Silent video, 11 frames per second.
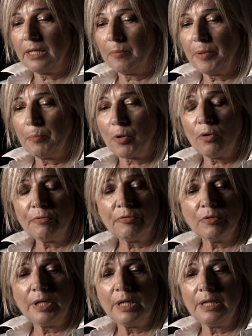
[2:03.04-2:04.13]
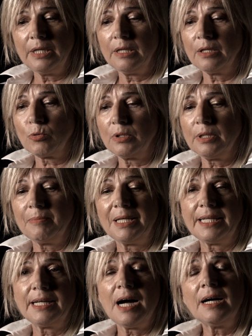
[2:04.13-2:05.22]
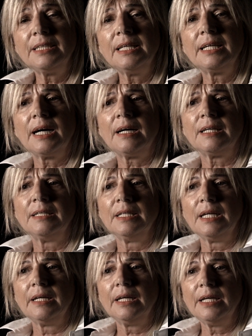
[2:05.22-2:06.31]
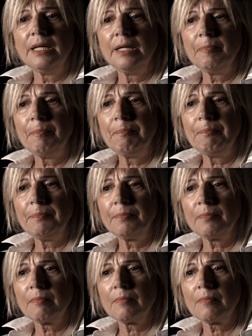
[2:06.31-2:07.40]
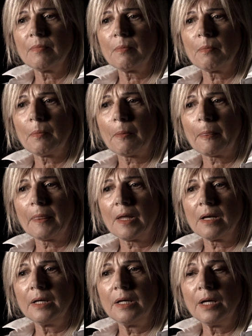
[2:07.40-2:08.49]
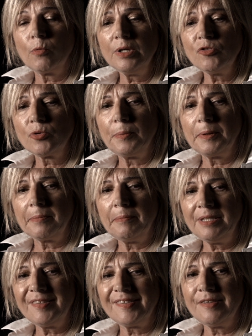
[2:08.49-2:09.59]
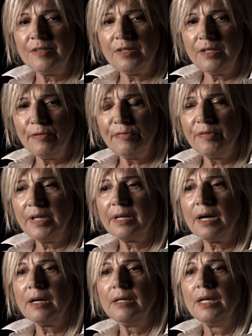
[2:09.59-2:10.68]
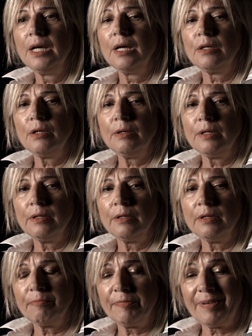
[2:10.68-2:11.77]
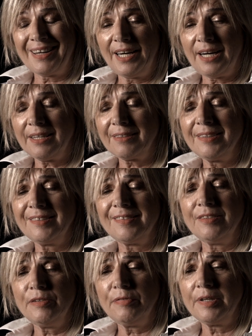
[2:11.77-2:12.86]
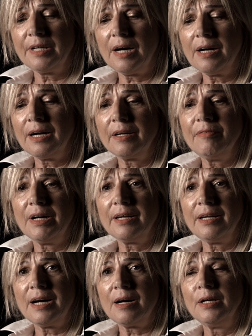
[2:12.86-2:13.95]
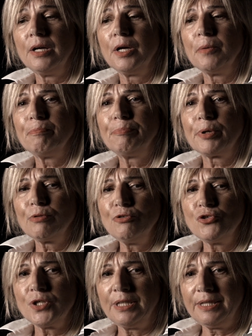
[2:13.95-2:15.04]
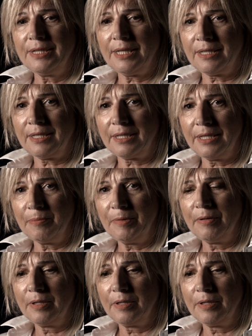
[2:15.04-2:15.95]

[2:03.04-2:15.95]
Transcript: campi profughi, rotta balcanica. E, ehm, e questo per me significa, eh, fare l'arte significa arrivare a progettare,